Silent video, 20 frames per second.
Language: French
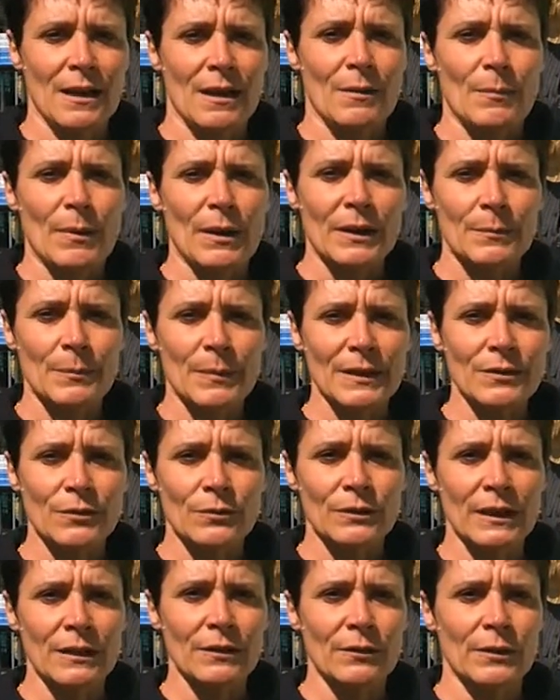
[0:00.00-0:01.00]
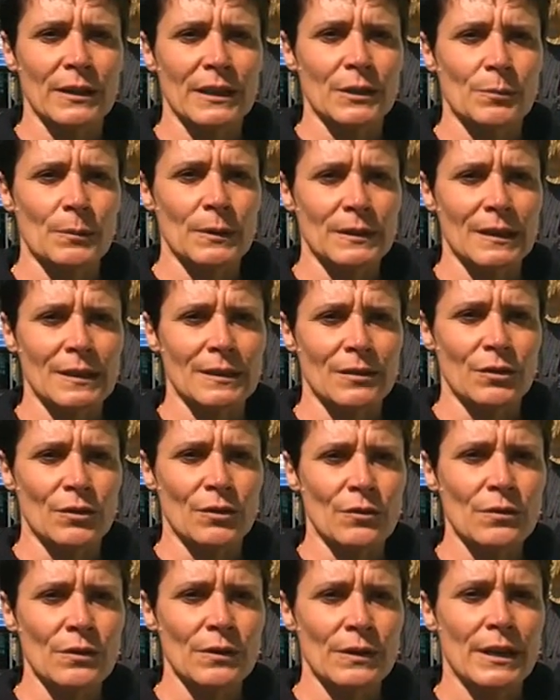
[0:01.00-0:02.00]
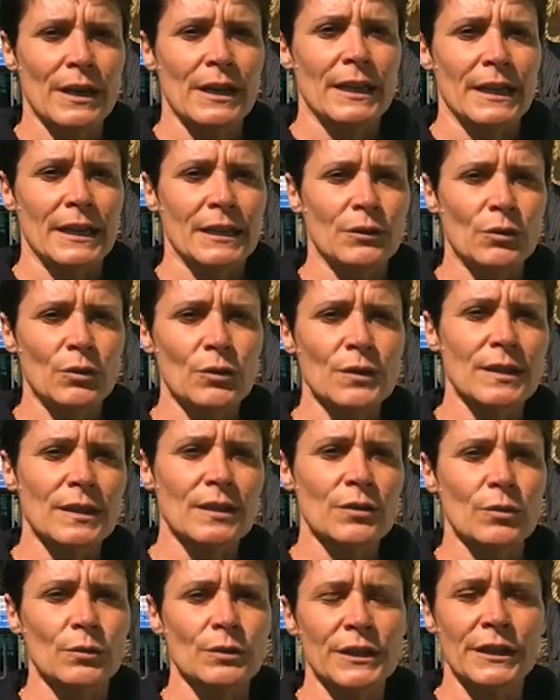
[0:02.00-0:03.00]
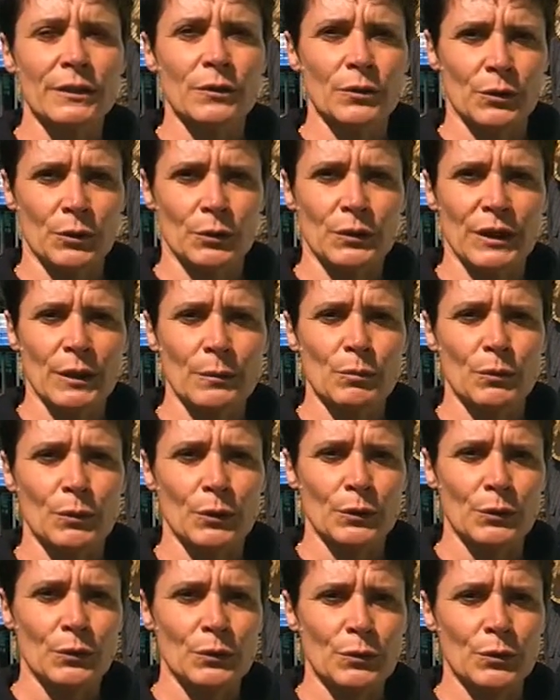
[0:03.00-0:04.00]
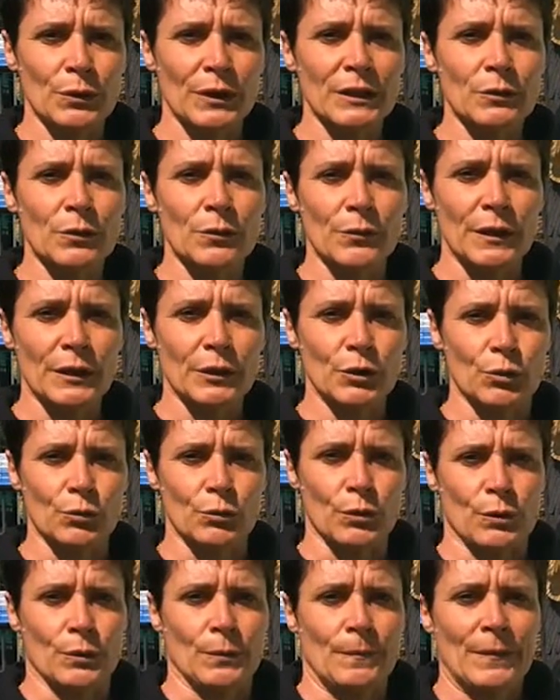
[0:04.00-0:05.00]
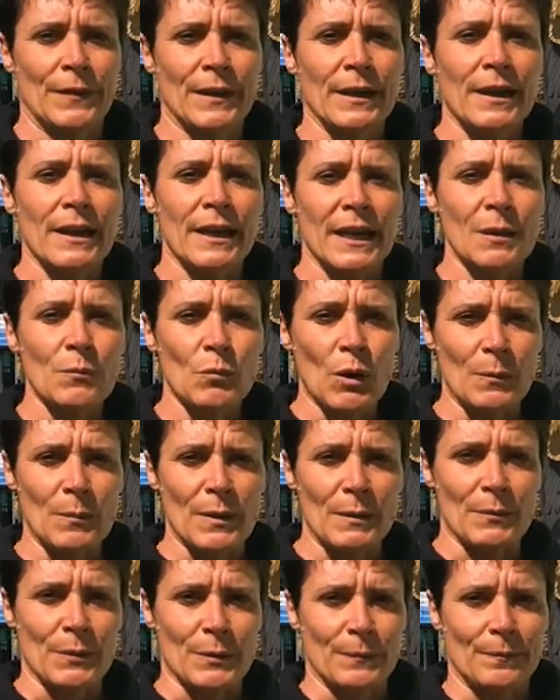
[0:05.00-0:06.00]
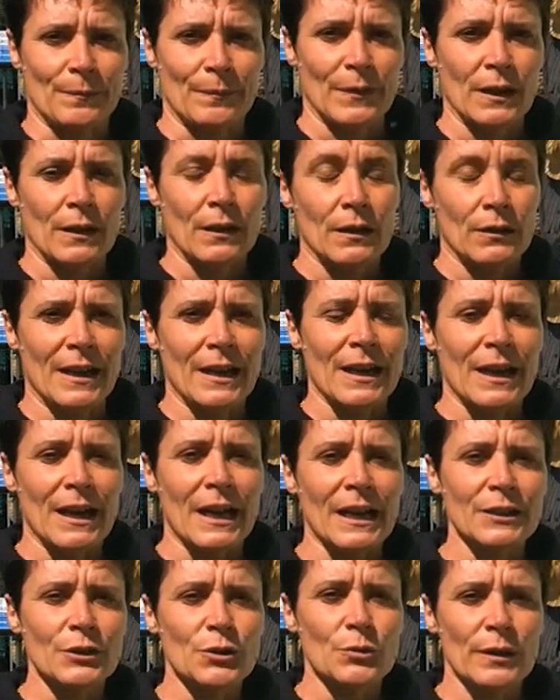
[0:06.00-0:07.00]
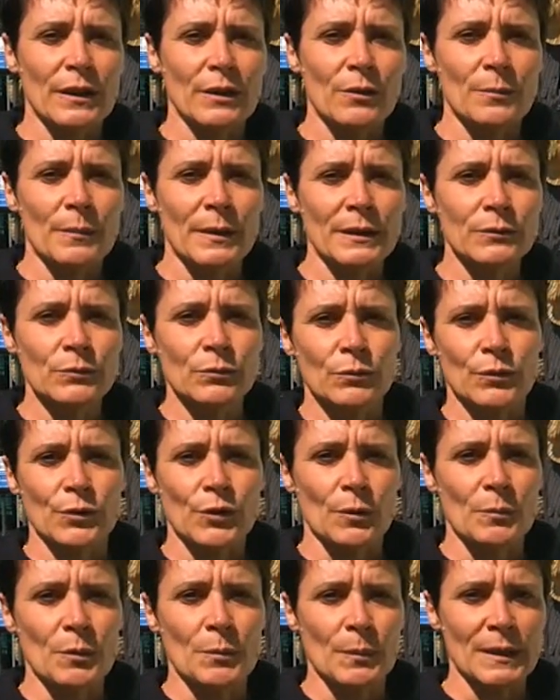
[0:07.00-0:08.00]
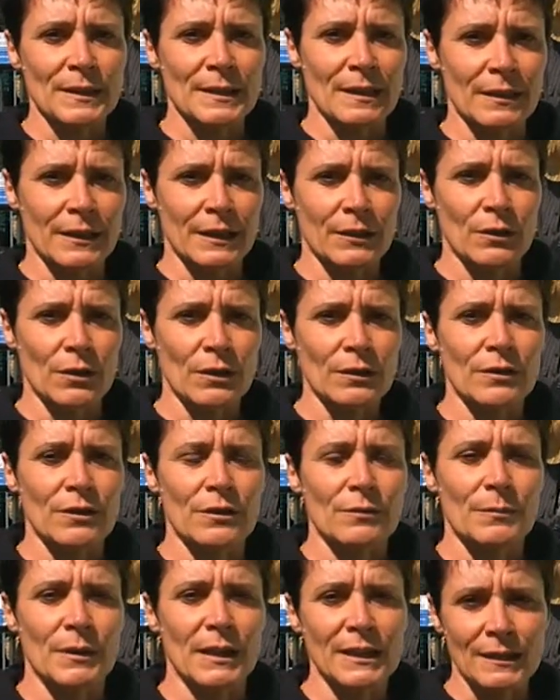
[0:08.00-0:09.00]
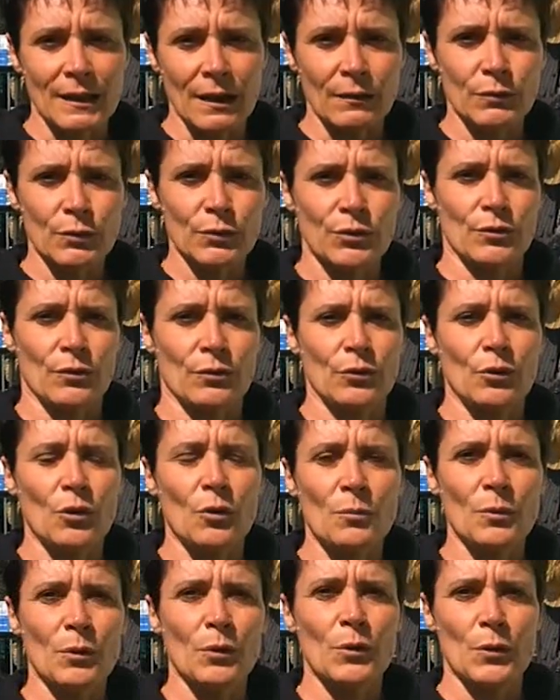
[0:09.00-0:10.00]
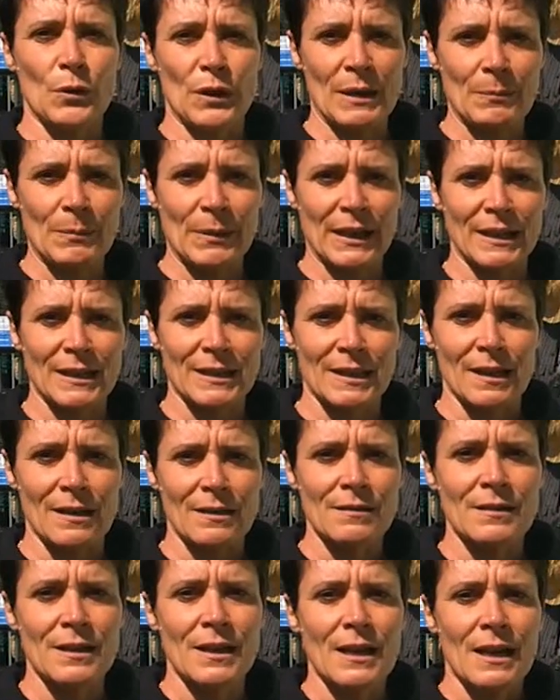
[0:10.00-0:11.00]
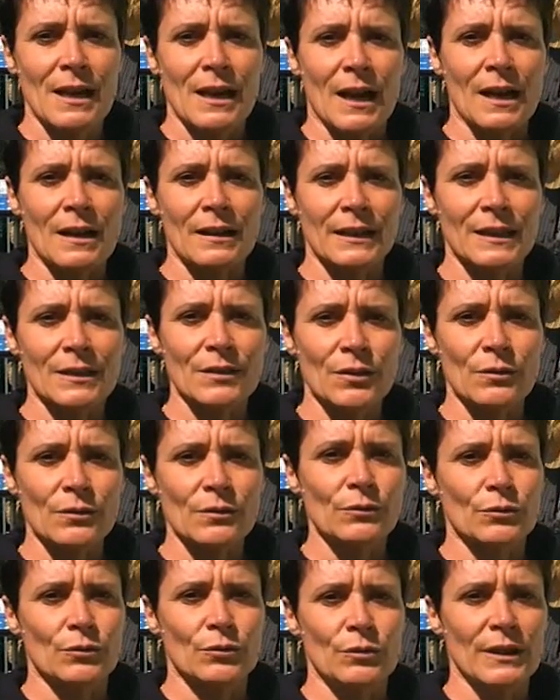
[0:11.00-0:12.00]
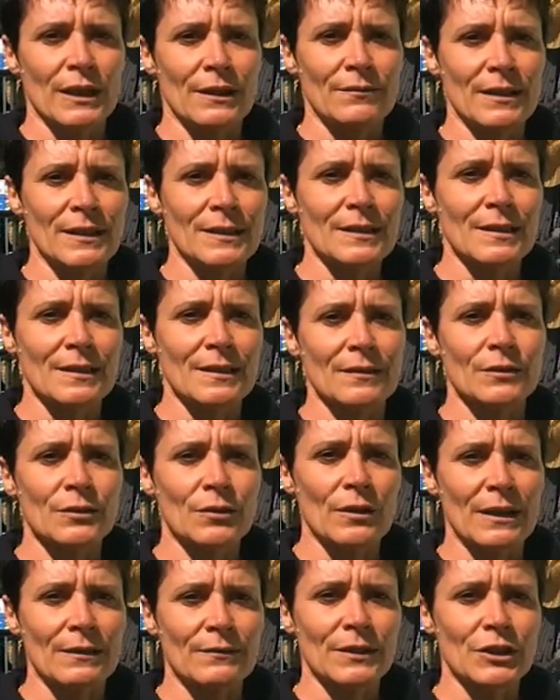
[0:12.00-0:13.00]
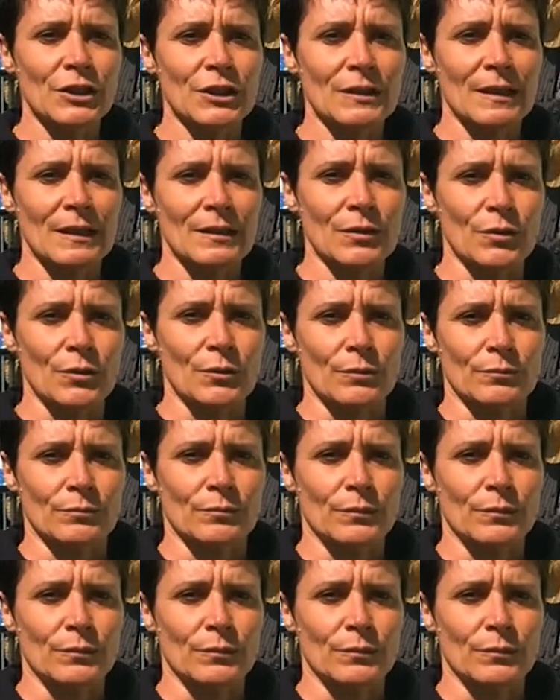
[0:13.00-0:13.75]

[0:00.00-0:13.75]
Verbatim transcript: par les personnels de l'exploitation et deux saisonniers recrutés pour une durée de 20 jours, et moi-même. Actuellement, nous ne sommes pas en récolte, mais les travaux sont nombreux et présents en raison d'une avance de la végétation.